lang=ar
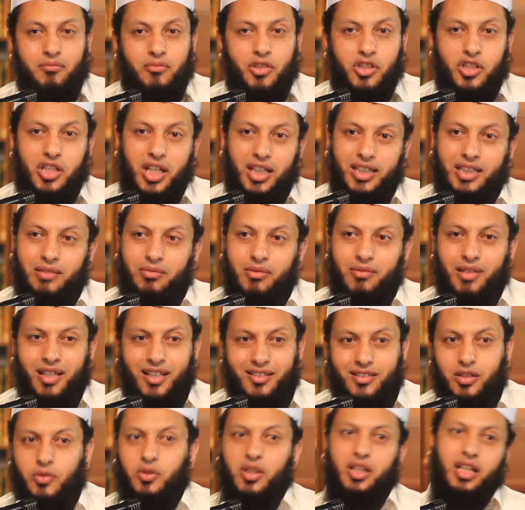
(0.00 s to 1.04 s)
مش يأتي بما
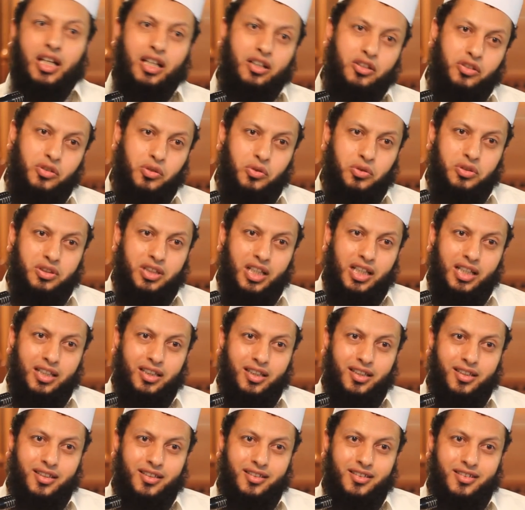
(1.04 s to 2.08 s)
نسى ويرجع للسجود
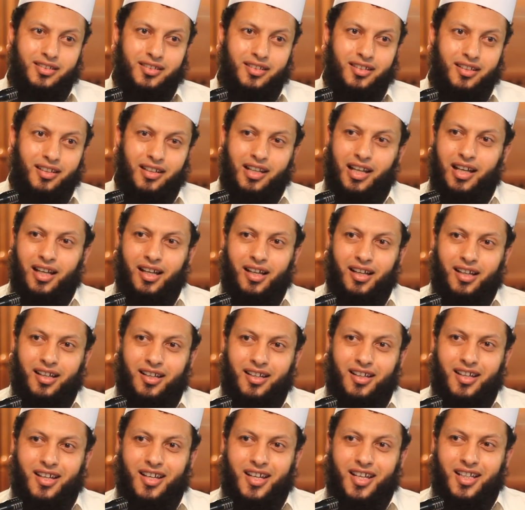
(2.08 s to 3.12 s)
تاني لا
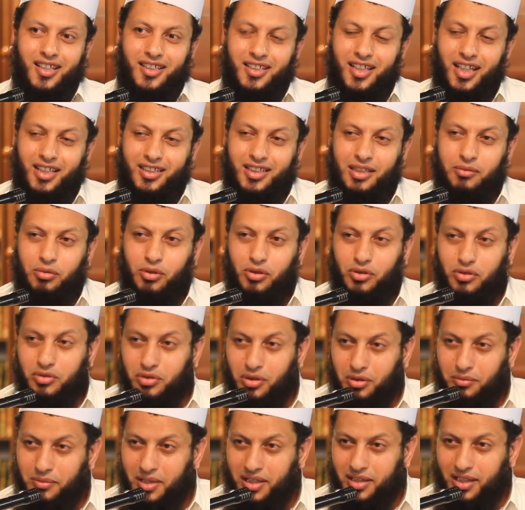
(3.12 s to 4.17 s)
يأتي
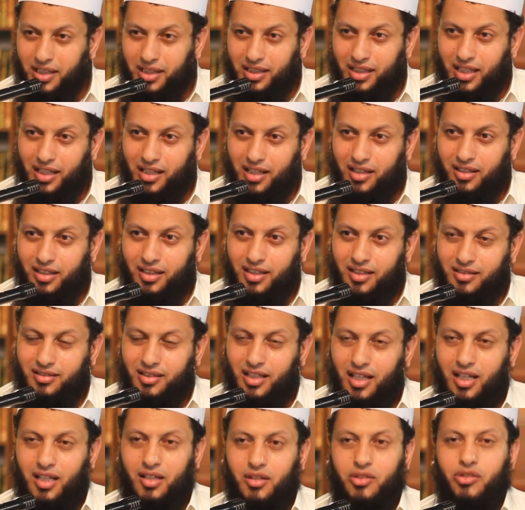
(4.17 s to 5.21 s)
بالركوع مثلا الذي
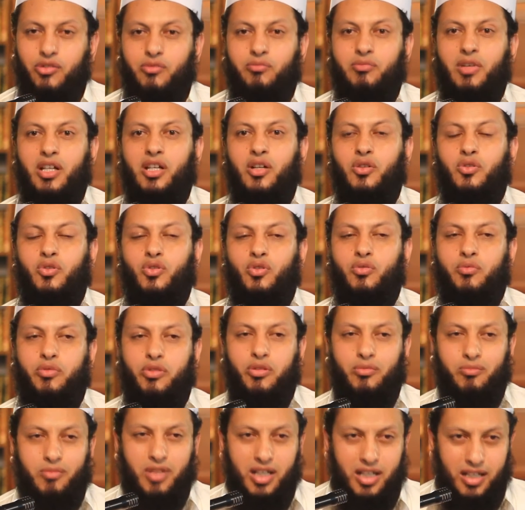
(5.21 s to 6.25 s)
نساه ثم يقوم
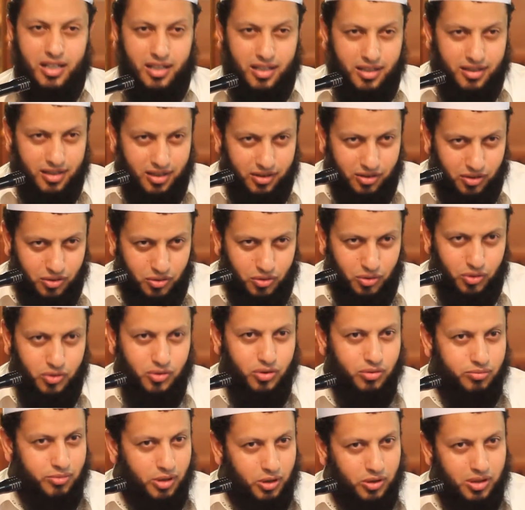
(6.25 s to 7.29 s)
ثم يسجد
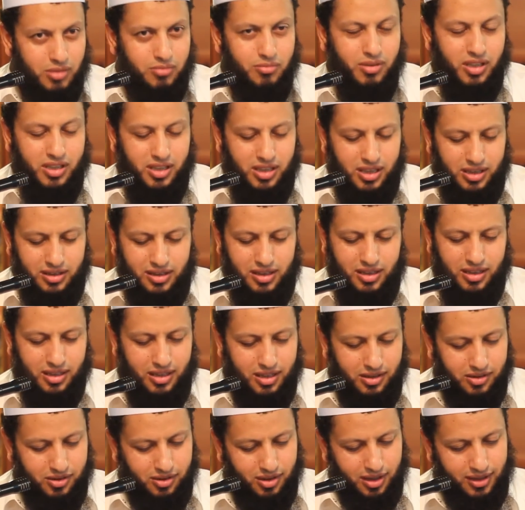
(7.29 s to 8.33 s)
ثم يتم بقية
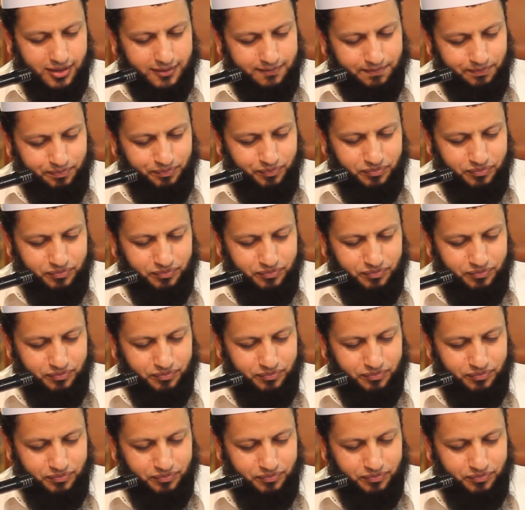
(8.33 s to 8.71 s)
الصلاة